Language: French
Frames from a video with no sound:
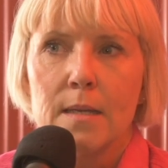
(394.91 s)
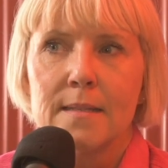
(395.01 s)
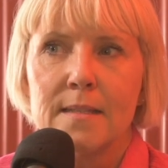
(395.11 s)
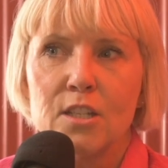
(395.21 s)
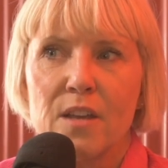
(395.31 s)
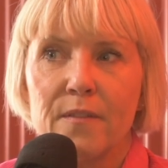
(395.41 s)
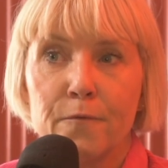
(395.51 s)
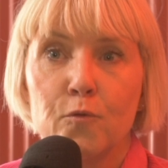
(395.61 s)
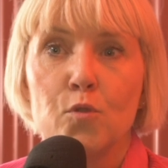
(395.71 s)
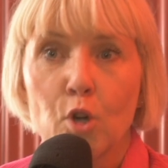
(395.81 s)
si j'avais
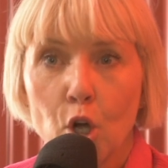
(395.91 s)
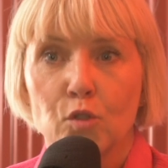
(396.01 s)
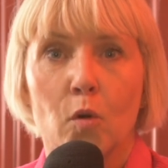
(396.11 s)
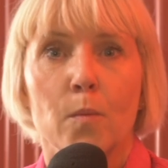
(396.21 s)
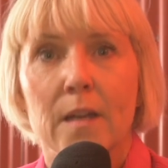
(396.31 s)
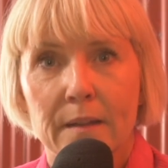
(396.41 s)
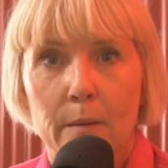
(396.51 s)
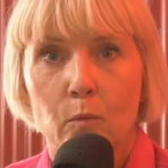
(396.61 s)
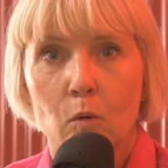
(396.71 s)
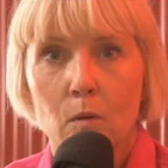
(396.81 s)
voulu retomber en
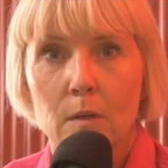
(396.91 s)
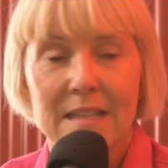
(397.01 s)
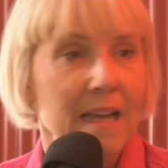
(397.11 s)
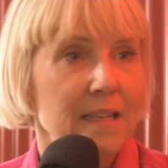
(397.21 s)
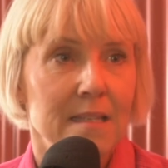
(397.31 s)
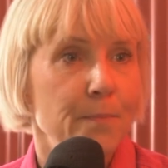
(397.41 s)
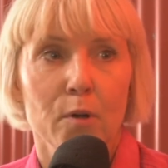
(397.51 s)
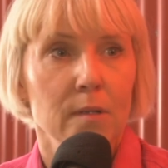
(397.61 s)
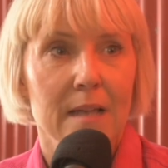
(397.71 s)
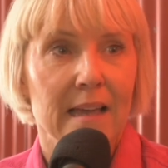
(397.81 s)
amour, ça, mhm. c'est
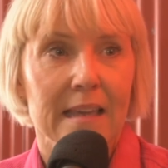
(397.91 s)
pas.